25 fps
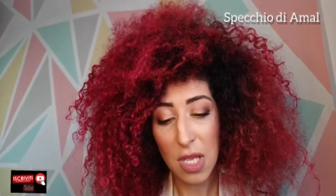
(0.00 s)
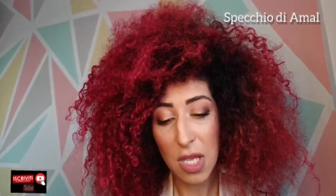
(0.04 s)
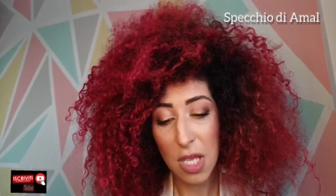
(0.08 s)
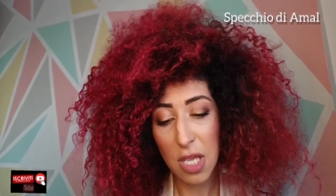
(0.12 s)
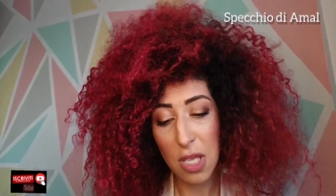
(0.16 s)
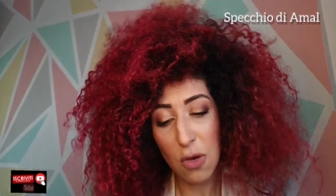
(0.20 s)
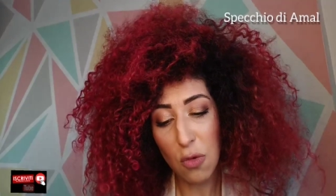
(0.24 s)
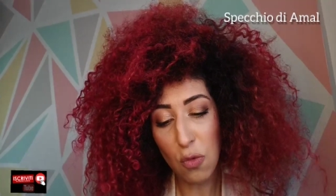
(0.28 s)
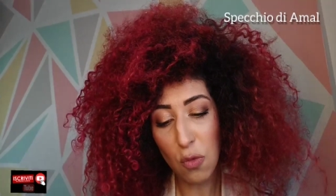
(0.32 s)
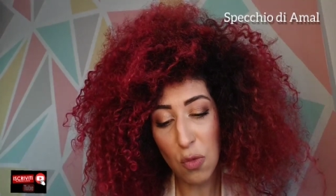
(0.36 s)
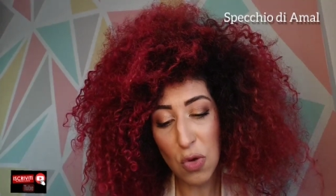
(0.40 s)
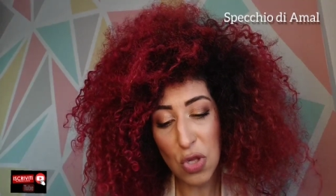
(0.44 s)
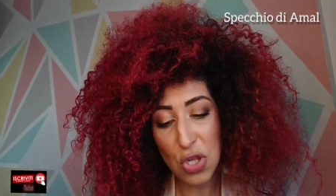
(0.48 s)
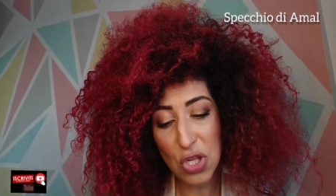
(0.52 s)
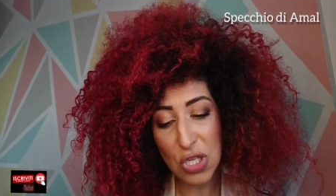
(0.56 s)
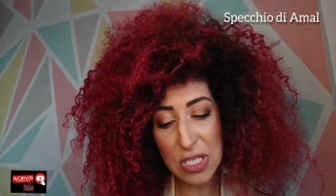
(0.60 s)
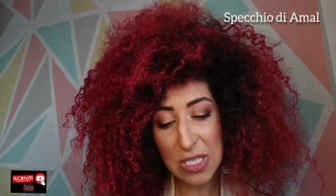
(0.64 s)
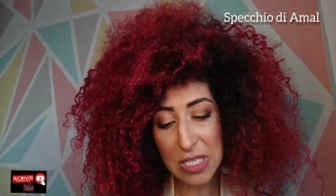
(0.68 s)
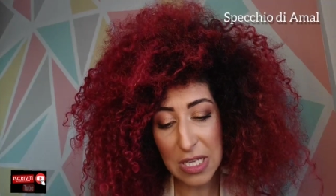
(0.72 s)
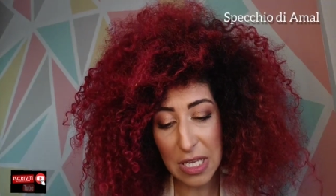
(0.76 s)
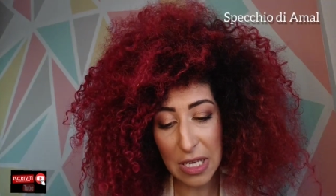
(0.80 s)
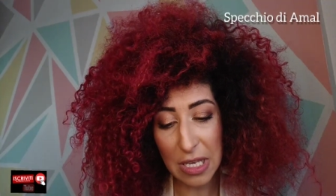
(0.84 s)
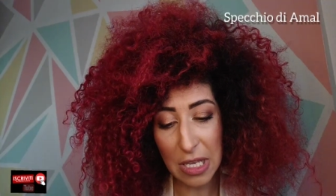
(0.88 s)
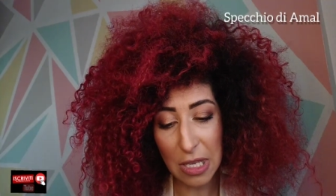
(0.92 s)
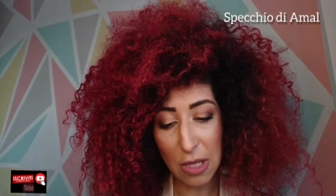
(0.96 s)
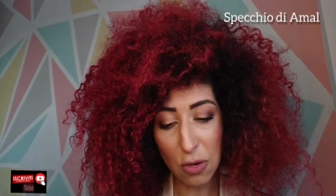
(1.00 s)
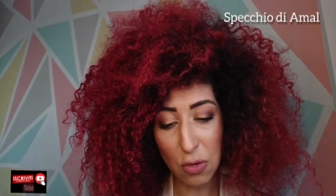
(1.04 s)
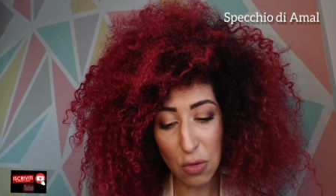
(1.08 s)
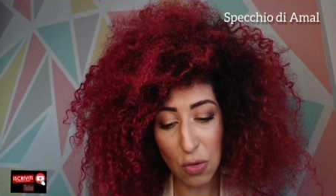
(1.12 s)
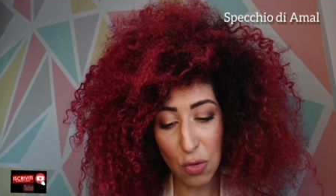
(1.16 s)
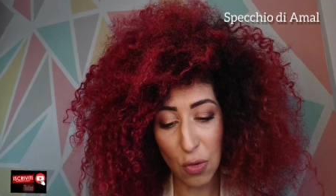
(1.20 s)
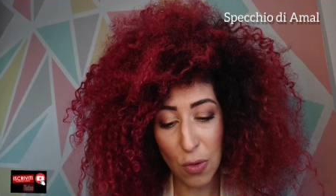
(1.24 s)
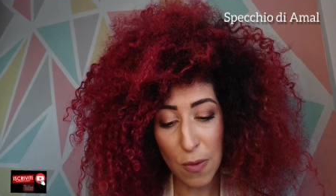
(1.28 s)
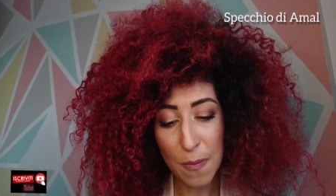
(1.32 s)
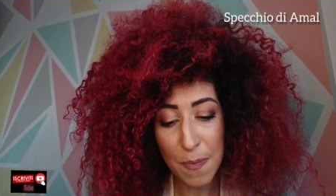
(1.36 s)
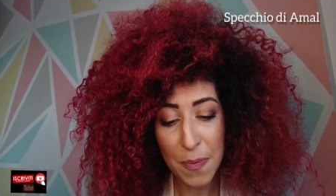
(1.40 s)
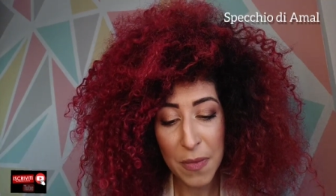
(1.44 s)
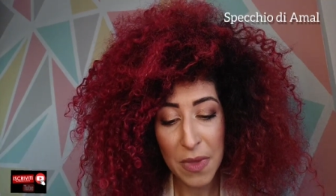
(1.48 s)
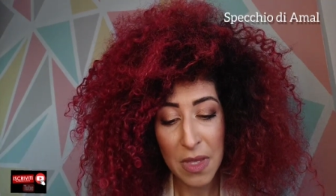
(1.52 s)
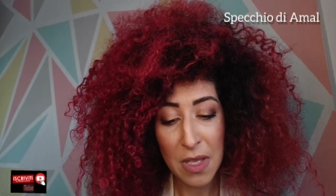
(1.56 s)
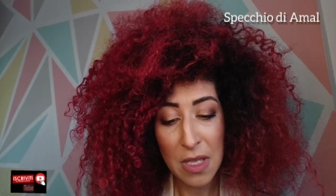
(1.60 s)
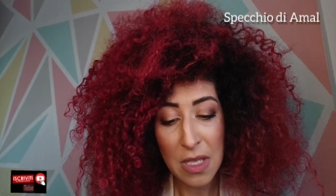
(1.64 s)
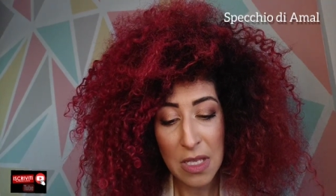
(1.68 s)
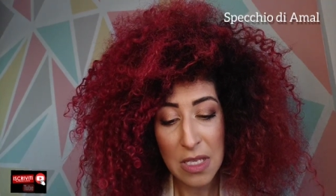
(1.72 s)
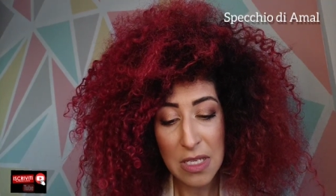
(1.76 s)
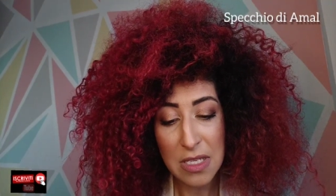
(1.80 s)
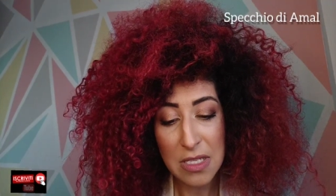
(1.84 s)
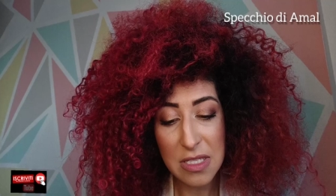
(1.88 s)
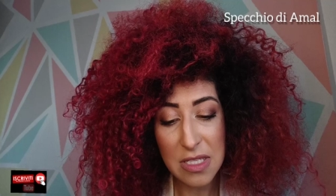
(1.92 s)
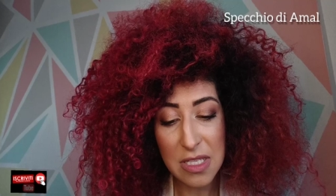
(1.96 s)
in cui c'è scritto
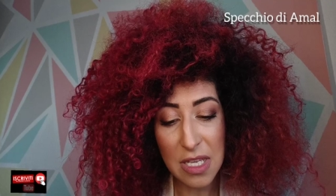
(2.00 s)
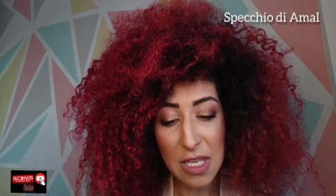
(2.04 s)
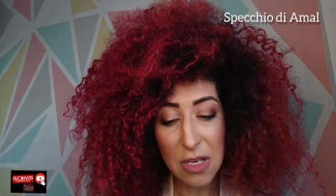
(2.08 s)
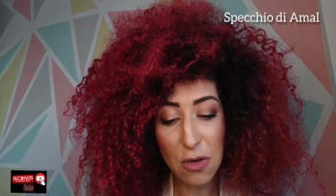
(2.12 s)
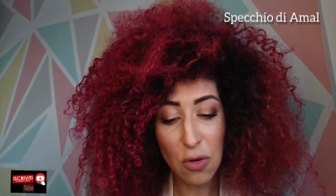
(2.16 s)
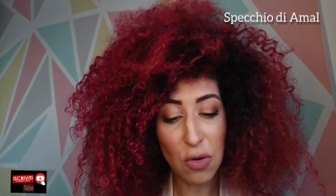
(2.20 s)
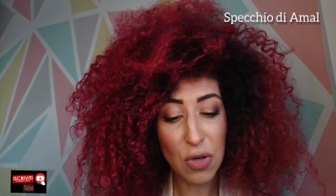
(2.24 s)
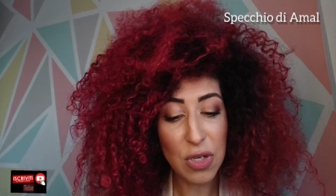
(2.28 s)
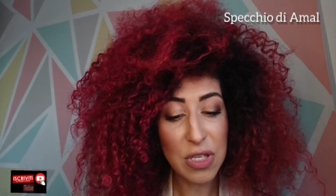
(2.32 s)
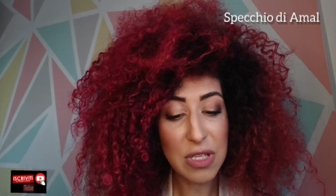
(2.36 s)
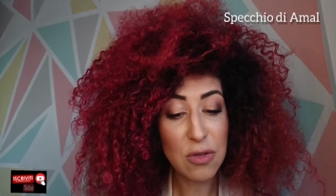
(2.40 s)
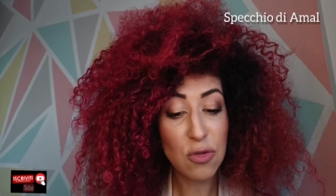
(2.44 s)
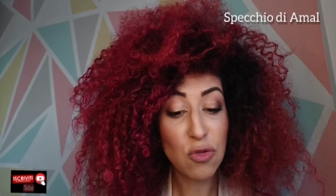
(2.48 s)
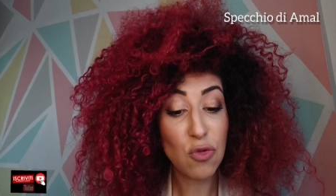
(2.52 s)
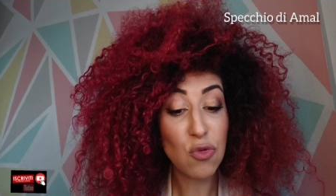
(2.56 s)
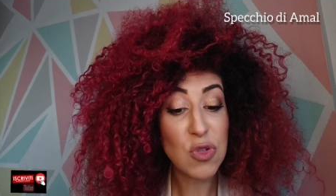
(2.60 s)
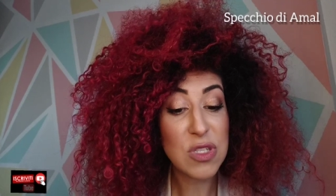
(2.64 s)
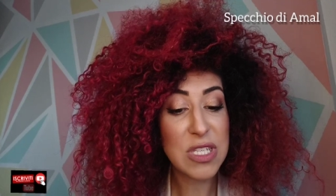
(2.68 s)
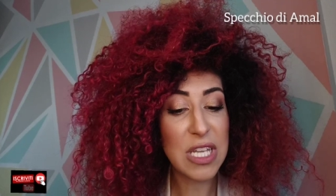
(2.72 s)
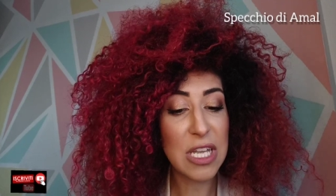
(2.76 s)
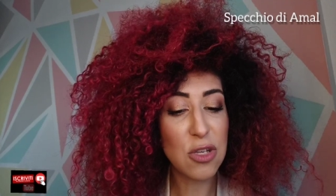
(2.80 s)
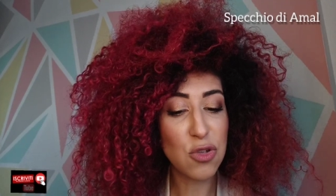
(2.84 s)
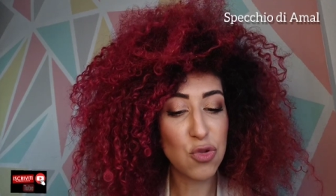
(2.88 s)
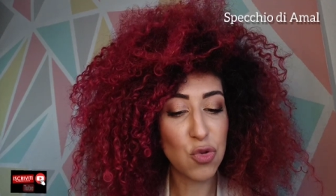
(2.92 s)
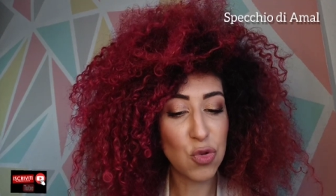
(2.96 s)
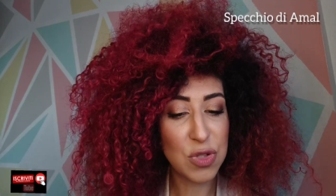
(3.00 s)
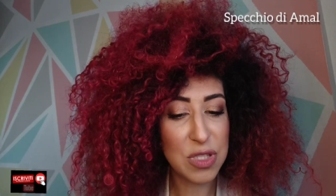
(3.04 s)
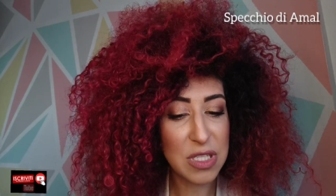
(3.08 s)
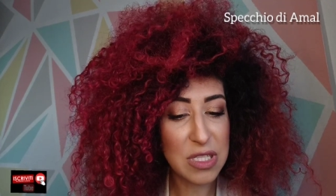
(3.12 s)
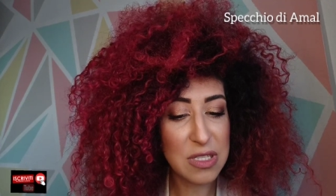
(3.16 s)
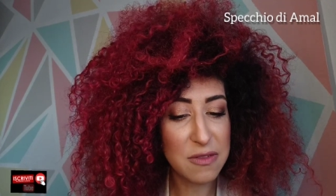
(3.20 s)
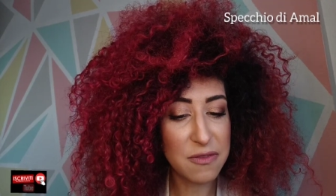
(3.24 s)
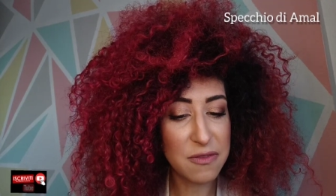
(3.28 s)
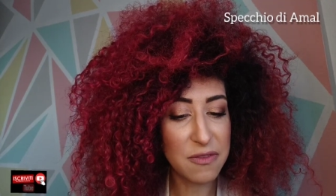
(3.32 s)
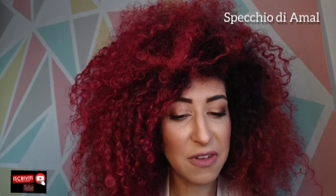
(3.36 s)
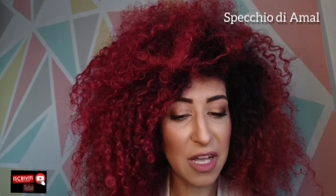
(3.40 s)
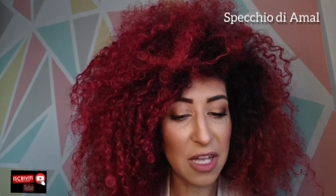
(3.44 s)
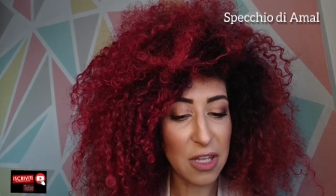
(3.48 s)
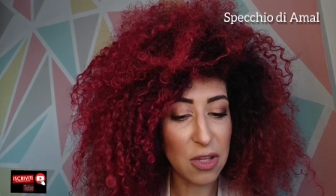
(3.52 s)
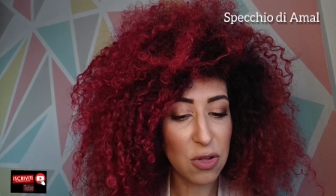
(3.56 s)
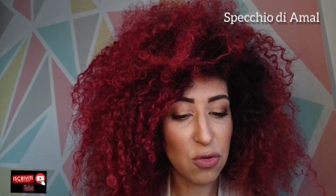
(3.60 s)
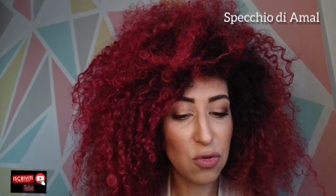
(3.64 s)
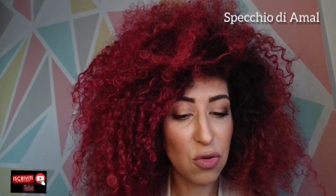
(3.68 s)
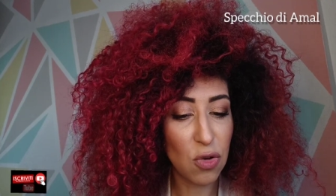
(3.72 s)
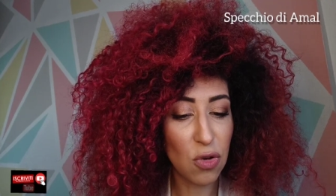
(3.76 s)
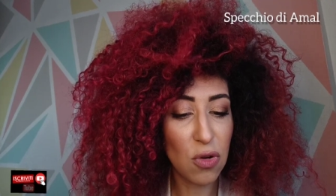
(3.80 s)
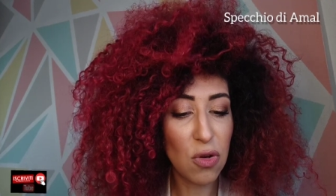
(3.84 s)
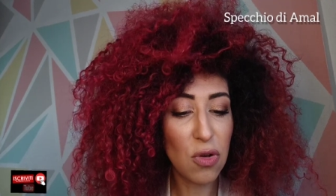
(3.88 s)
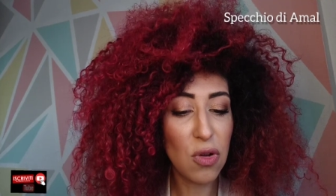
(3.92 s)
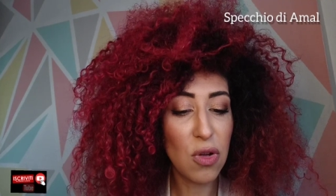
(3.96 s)
se non, non sei
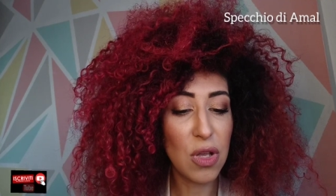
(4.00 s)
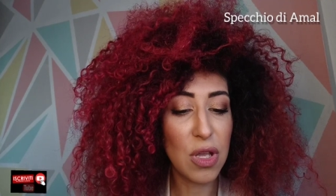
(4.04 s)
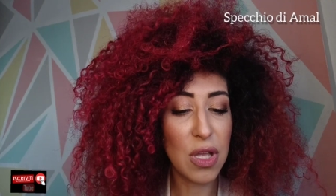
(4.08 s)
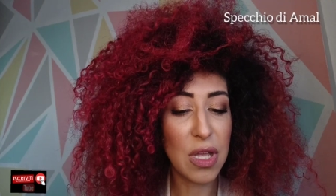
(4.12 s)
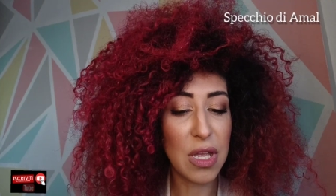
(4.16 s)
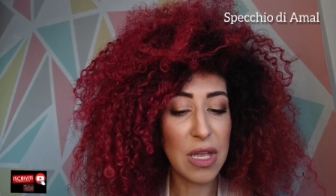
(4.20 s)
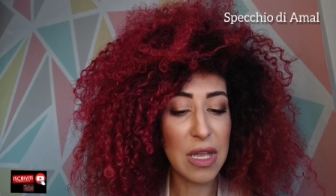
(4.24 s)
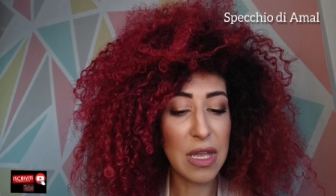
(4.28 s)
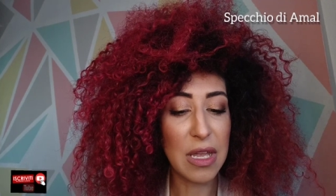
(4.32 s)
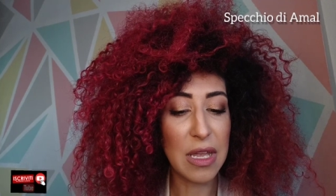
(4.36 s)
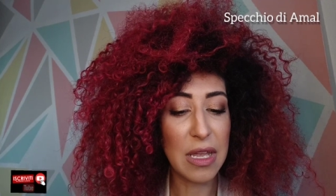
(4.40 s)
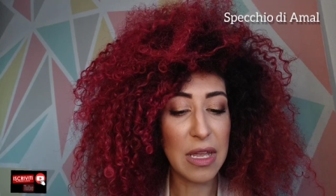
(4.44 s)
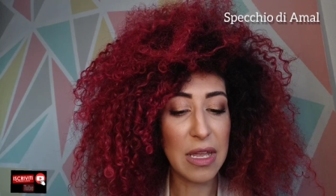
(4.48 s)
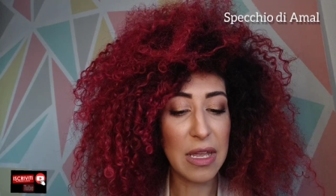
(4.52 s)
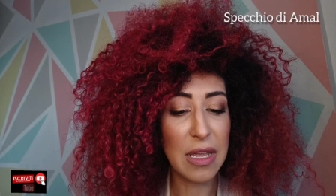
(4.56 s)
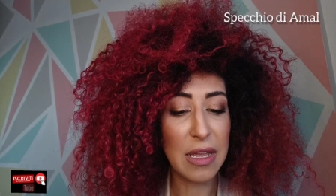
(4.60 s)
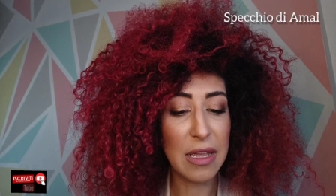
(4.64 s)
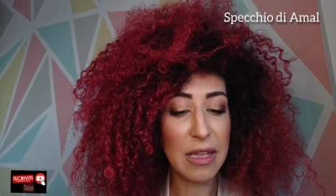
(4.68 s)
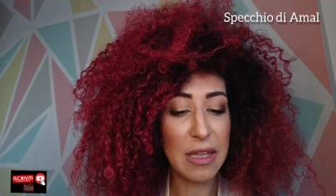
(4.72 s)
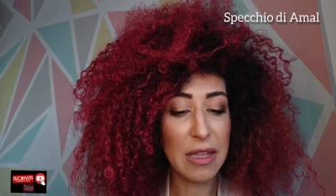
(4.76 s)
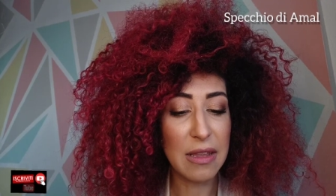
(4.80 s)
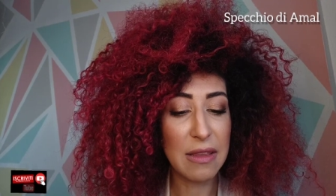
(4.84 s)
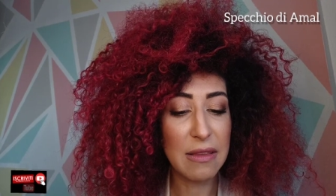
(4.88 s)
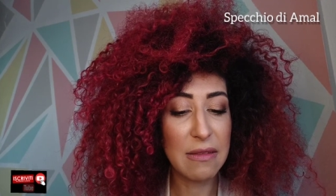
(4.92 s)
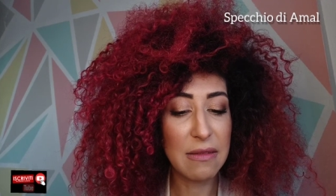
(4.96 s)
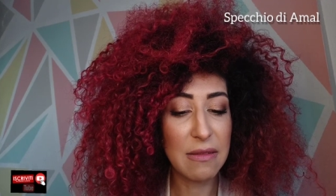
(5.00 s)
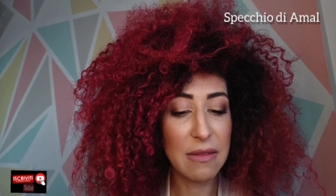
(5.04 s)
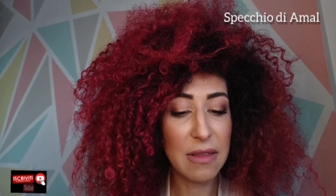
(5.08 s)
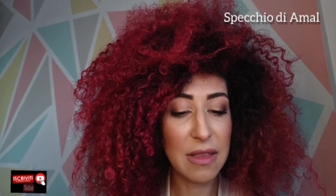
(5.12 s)
soddisfatto eh,